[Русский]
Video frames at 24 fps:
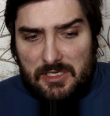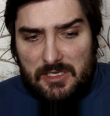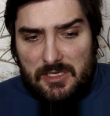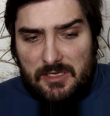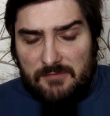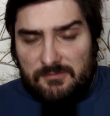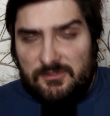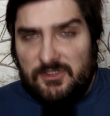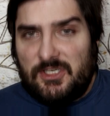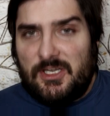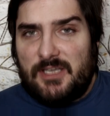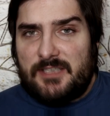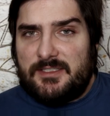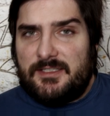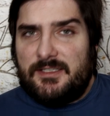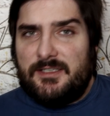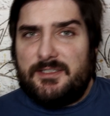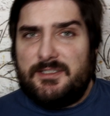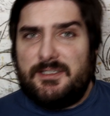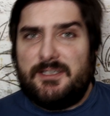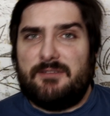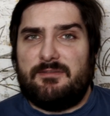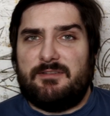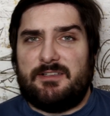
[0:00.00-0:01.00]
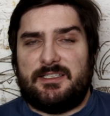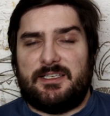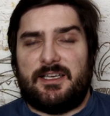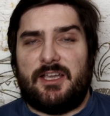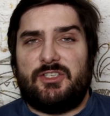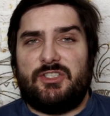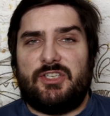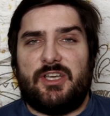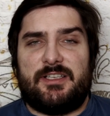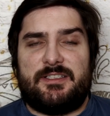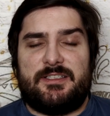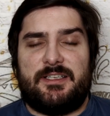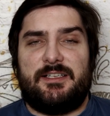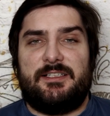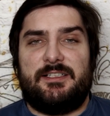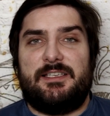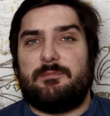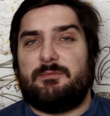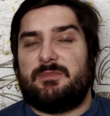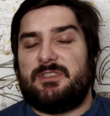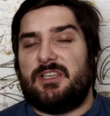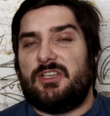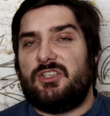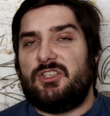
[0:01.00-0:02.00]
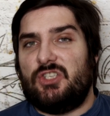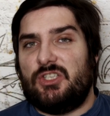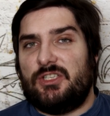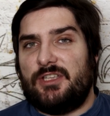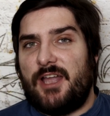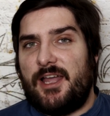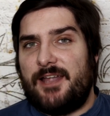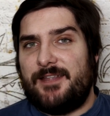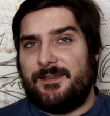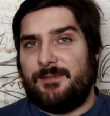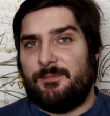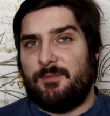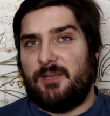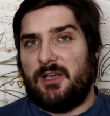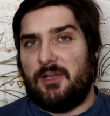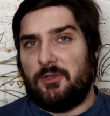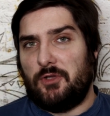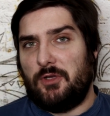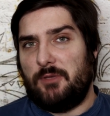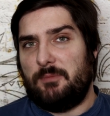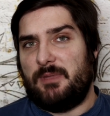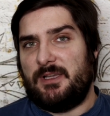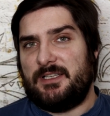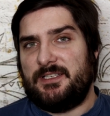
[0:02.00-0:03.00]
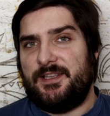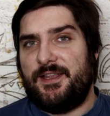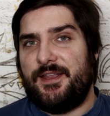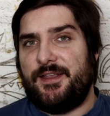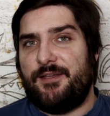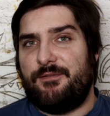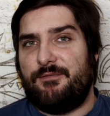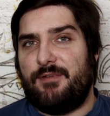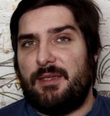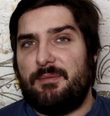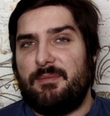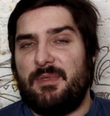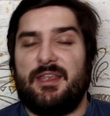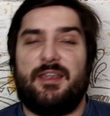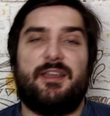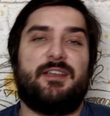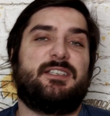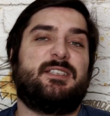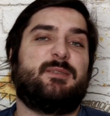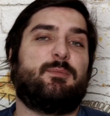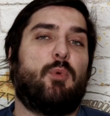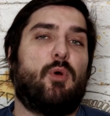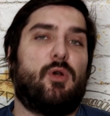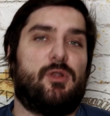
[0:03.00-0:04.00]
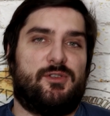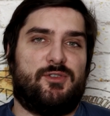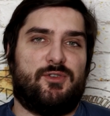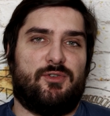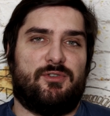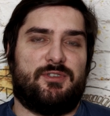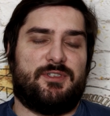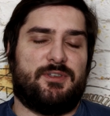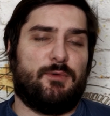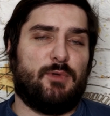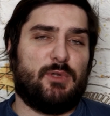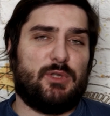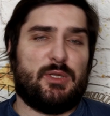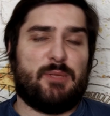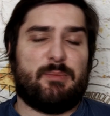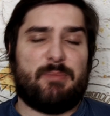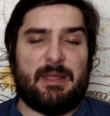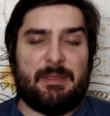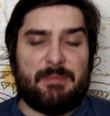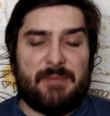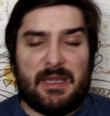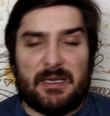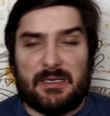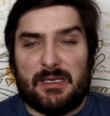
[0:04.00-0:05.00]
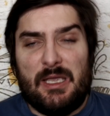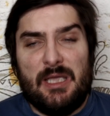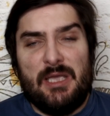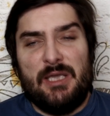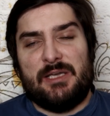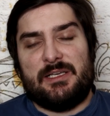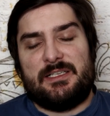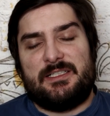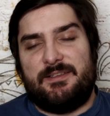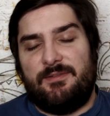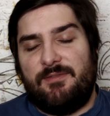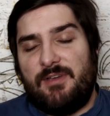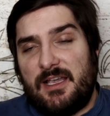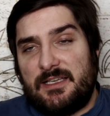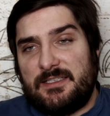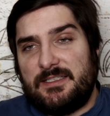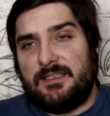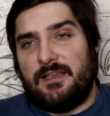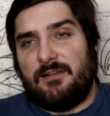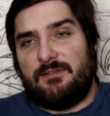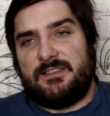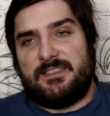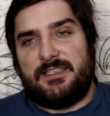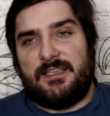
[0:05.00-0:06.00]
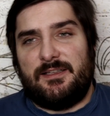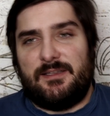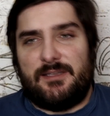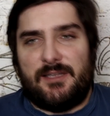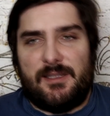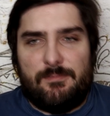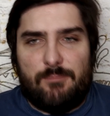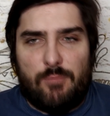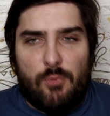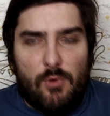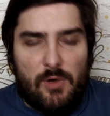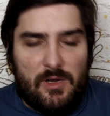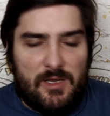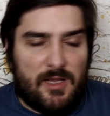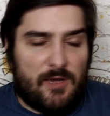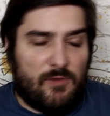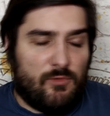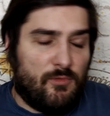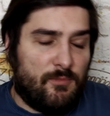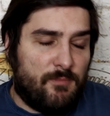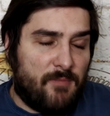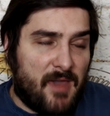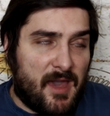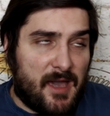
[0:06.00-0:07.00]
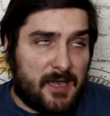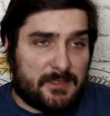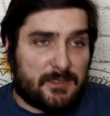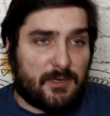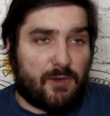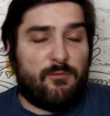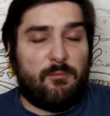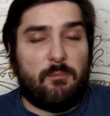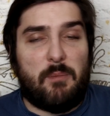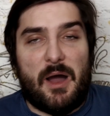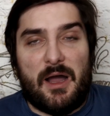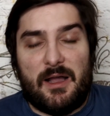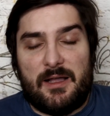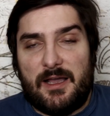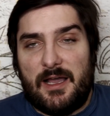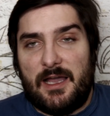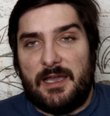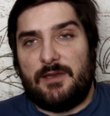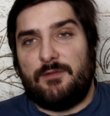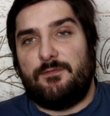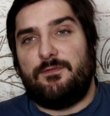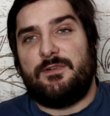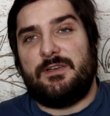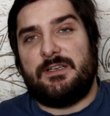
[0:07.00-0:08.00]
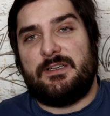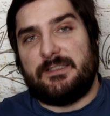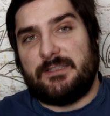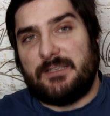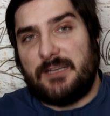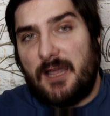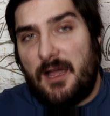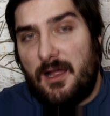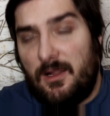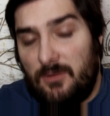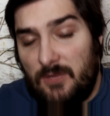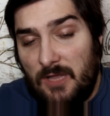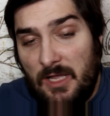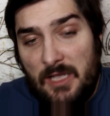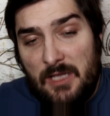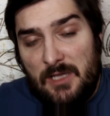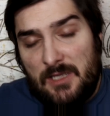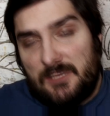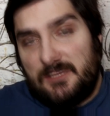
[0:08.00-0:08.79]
и, в частности, возвращаться к тем сочетаниям, которые в последнее время не используются. Вот, например, связка в центре поля. Умяров, Бакаев, Крал.